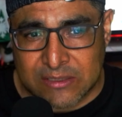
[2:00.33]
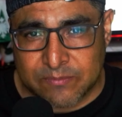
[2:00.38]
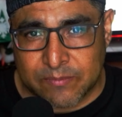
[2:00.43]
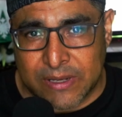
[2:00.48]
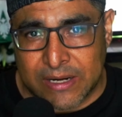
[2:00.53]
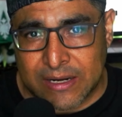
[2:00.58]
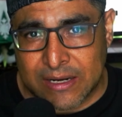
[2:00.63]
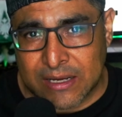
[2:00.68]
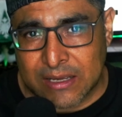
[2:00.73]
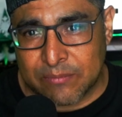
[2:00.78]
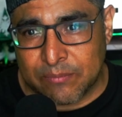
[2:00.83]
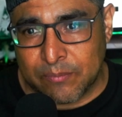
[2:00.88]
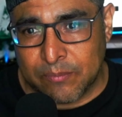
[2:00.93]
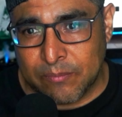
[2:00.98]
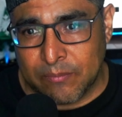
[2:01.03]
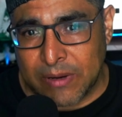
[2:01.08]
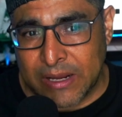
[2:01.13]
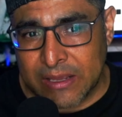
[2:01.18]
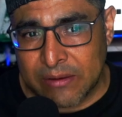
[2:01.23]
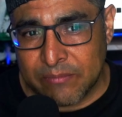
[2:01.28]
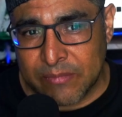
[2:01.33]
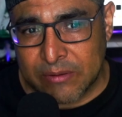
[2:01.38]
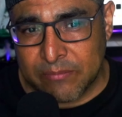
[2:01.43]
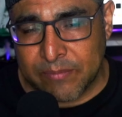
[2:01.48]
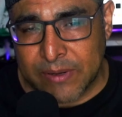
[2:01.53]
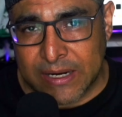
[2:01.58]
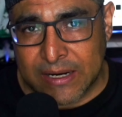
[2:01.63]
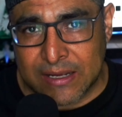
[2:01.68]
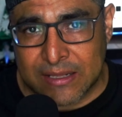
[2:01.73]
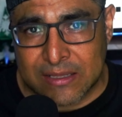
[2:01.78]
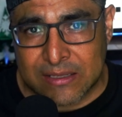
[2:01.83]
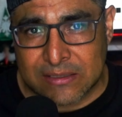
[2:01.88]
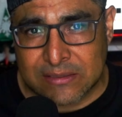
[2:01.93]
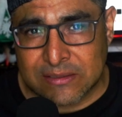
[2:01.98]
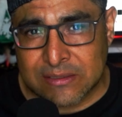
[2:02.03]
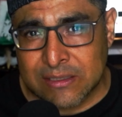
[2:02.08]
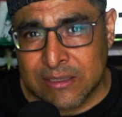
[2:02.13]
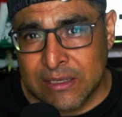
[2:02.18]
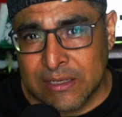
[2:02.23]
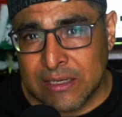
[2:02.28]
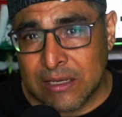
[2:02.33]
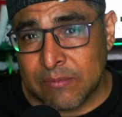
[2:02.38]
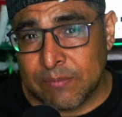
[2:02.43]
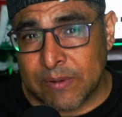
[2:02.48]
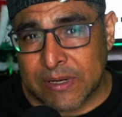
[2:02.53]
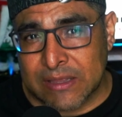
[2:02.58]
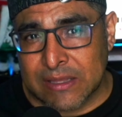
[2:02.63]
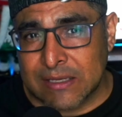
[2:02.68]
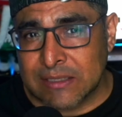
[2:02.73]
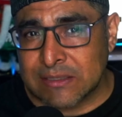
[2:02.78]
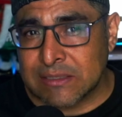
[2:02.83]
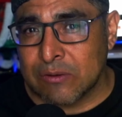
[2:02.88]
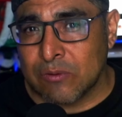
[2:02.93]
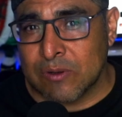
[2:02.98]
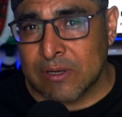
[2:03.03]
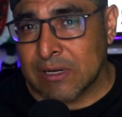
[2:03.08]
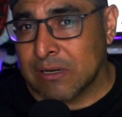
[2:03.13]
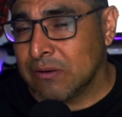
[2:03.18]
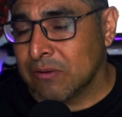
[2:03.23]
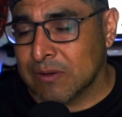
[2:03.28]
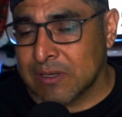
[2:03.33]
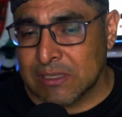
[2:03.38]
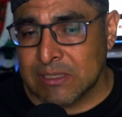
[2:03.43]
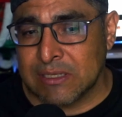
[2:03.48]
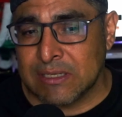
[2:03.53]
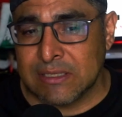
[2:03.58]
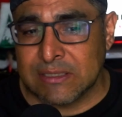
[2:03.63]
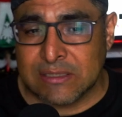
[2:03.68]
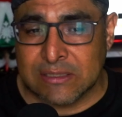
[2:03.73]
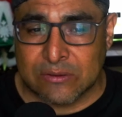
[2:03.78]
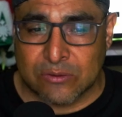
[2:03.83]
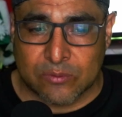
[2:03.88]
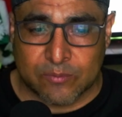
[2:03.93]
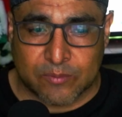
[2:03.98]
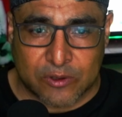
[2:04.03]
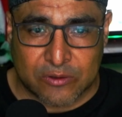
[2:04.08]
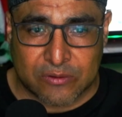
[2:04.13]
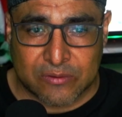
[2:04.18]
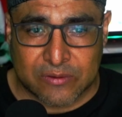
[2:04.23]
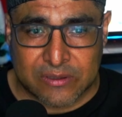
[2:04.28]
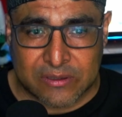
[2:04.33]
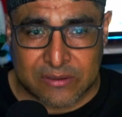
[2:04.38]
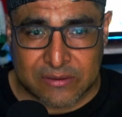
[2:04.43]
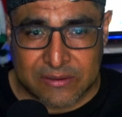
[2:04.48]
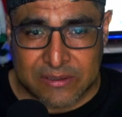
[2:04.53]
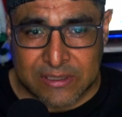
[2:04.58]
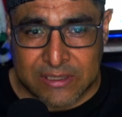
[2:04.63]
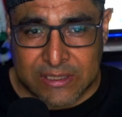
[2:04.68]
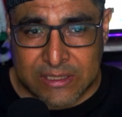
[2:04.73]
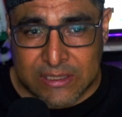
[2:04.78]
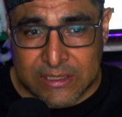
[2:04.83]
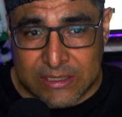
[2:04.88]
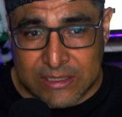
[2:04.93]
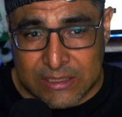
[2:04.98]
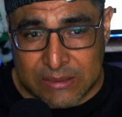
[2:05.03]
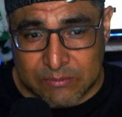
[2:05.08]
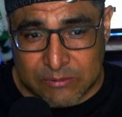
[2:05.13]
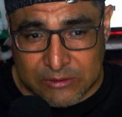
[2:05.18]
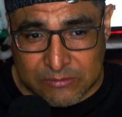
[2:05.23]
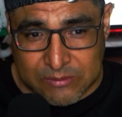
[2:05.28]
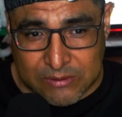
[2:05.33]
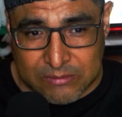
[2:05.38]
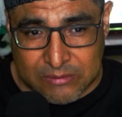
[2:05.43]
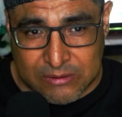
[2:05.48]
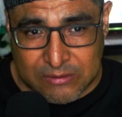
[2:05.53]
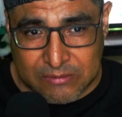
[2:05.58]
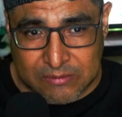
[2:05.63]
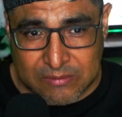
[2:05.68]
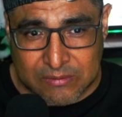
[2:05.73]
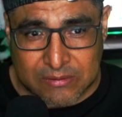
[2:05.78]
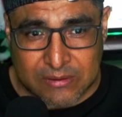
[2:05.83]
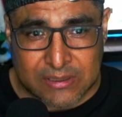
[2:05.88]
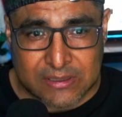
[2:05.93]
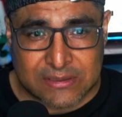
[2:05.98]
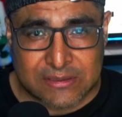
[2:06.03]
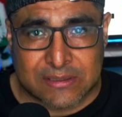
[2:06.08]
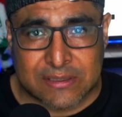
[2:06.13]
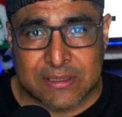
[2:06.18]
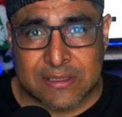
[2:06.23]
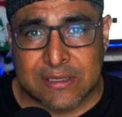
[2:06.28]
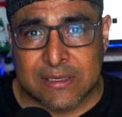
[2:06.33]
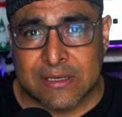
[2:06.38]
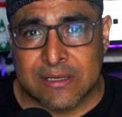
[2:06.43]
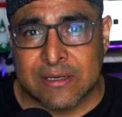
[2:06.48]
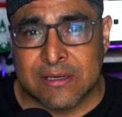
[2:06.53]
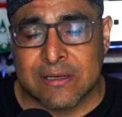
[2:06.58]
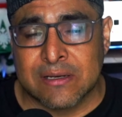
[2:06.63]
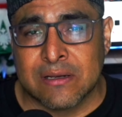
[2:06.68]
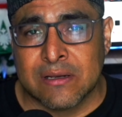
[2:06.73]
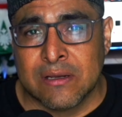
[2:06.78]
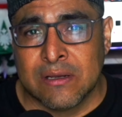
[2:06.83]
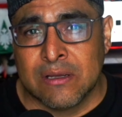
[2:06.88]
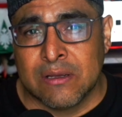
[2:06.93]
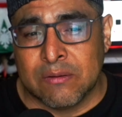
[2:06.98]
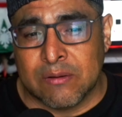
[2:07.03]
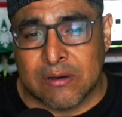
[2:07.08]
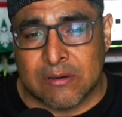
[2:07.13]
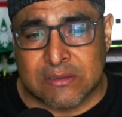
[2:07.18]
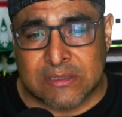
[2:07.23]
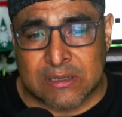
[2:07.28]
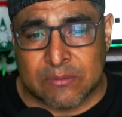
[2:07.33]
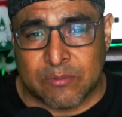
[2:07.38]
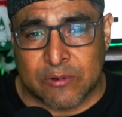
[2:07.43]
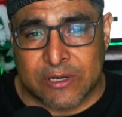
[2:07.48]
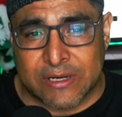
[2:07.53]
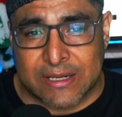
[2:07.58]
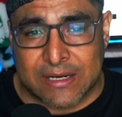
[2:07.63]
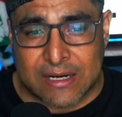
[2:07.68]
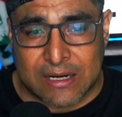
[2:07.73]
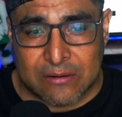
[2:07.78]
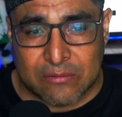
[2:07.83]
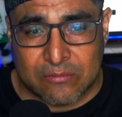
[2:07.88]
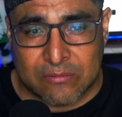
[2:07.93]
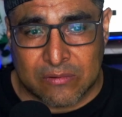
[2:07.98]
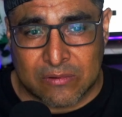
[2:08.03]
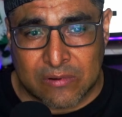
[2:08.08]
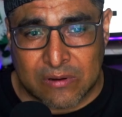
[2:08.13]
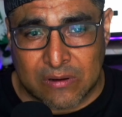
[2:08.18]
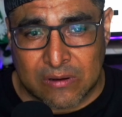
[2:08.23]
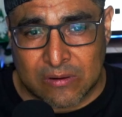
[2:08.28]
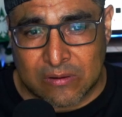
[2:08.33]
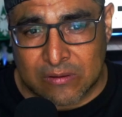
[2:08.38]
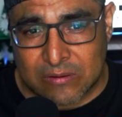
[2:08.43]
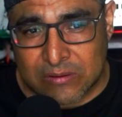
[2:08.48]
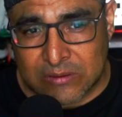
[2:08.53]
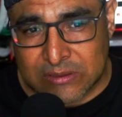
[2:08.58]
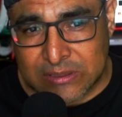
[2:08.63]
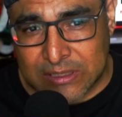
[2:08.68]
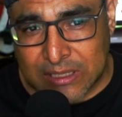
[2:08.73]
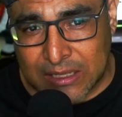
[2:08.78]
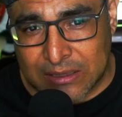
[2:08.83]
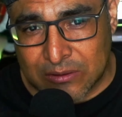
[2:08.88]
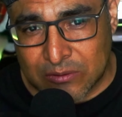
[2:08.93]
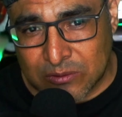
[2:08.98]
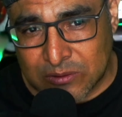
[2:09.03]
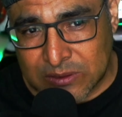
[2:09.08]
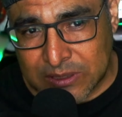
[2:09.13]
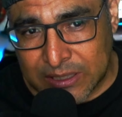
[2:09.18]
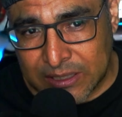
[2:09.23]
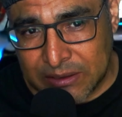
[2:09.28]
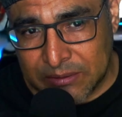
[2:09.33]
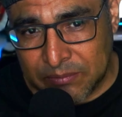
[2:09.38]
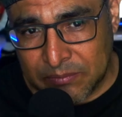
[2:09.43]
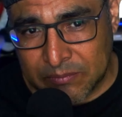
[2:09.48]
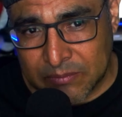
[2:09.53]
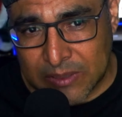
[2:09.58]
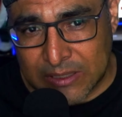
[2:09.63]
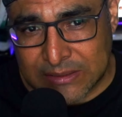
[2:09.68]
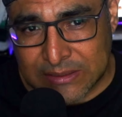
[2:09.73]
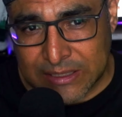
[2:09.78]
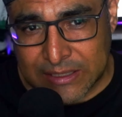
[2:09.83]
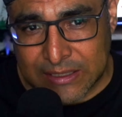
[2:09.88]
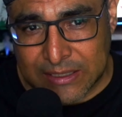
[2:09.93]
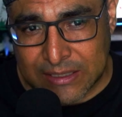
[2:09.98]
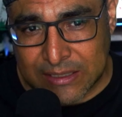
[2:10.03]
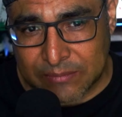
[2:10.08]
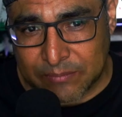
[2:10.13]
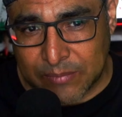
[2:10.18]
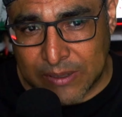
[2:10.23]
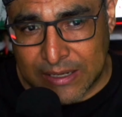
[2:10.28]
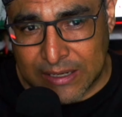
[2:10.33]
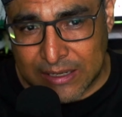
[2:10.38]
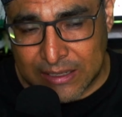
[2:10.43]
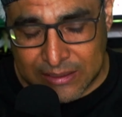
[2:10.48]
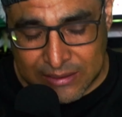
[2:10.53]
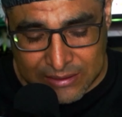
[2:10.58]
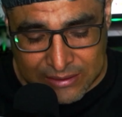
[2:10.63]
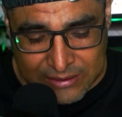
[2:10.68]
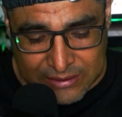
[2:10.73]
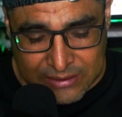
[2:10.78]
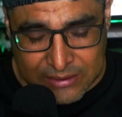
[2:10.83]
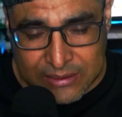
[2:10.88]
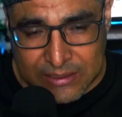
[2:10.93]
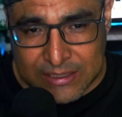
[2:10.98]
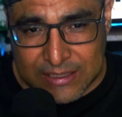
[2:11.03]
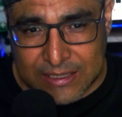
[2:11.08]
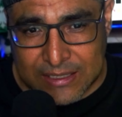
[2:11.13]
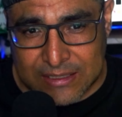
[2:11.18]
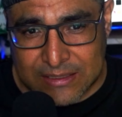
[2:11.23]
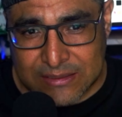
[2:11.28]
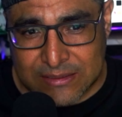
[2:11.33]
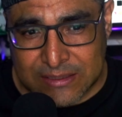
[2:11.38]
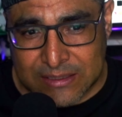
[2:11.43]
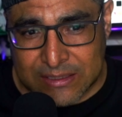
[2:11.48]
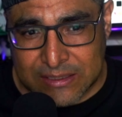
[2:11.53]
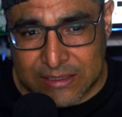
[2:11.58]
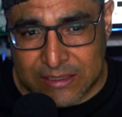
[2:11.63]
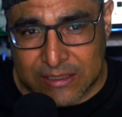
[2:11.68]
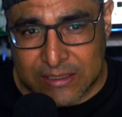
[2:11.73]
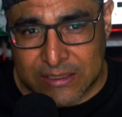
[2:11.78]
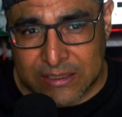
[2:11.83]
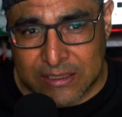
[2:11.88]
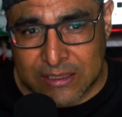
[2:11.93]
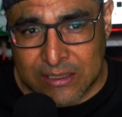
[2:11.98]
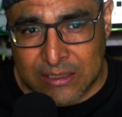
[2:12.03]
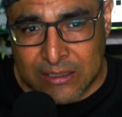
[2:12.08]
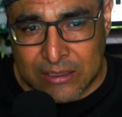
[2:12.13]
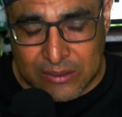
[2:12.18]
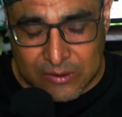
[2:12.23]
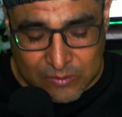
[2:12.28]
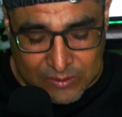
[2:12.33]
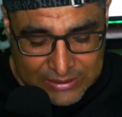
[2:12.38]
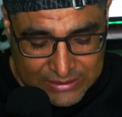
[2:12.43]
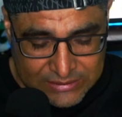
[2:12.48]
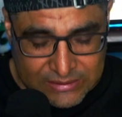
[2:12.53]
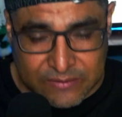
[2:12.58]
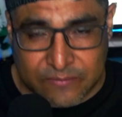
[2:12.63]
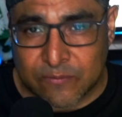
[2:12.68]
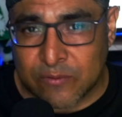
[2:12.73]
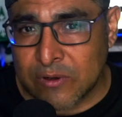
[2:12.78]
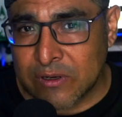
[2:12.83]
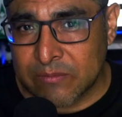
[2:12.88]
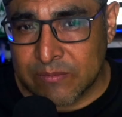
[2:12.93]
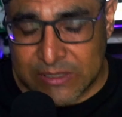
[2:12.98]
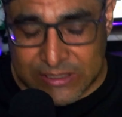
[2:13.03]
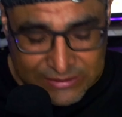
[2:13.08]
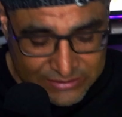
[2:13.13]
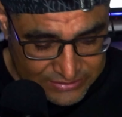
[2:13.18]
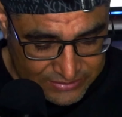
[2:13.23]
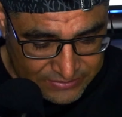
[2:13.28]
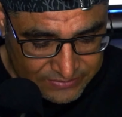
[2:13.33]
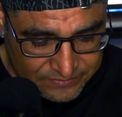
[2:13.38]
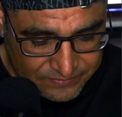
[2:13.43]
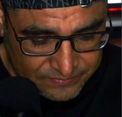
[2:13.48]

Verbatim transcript: para que vayan bien pegadas y aparte aseguran lo que es tu producto. Y pues bueno, este, vamos a poner algunos datos ahí, más que nada para que este, lo que es informes,